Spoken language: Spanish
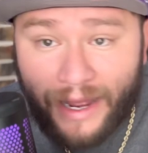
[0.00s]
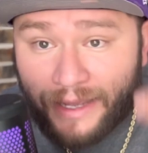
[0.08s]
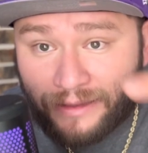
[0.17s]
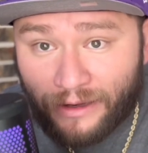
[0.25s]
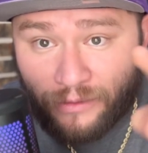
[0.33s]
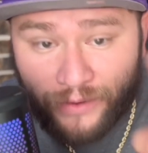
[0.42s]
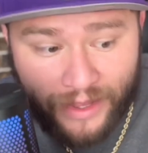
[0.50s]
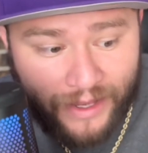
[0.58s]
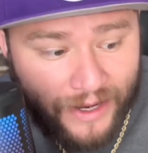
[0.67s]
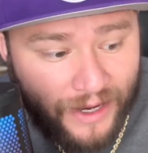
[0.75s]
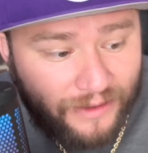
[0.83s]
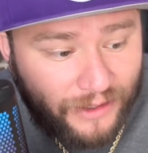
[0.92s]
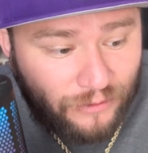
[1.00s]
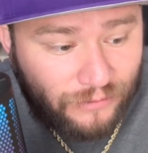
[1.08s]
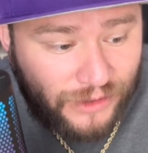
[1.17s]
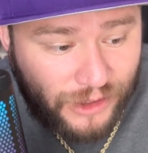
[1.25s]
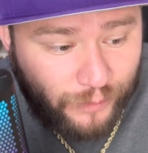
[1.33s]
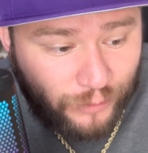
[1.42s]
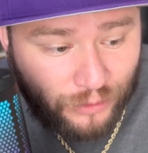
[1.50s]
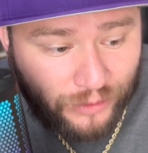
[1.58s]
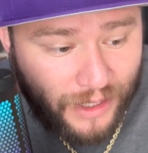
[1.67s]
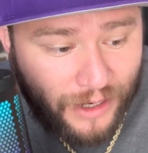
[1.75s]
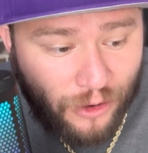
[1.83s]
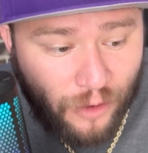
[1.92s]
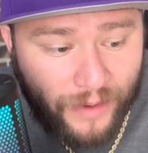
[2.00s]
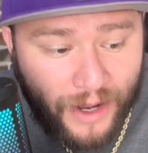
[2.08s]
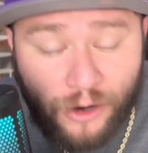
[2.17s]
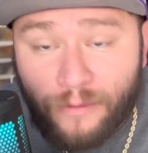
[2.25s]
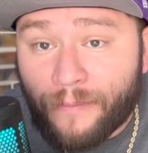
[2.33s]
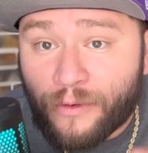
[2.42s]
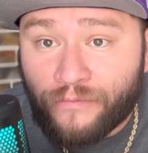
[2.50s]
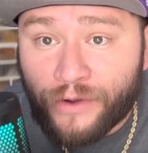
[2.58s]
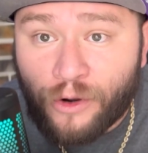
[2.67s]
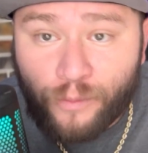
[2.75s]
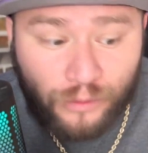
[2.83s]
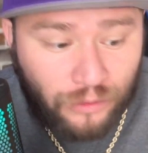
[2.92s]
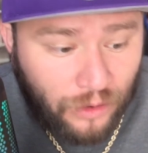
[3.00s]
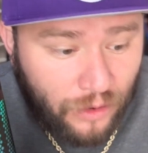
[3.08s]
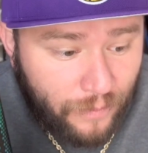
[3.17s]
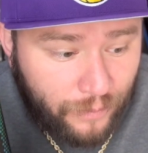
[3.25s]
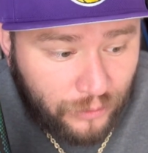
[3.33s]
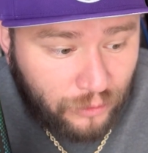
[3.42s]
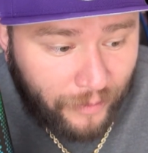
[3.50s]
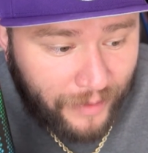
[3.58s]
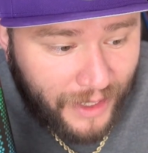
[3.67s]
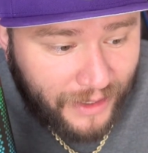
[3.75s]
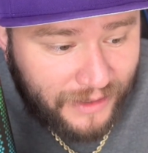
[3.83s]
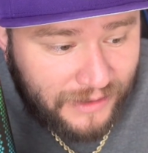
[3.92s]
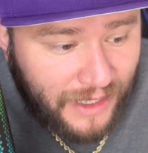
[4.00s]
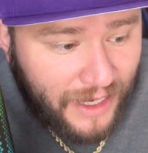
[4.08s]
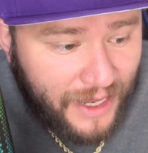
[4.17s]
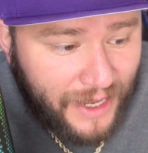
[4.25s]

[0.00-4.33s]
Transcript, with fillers: ahí te lo voy a dejar, denuncias.telecom.profeco.gov.mx.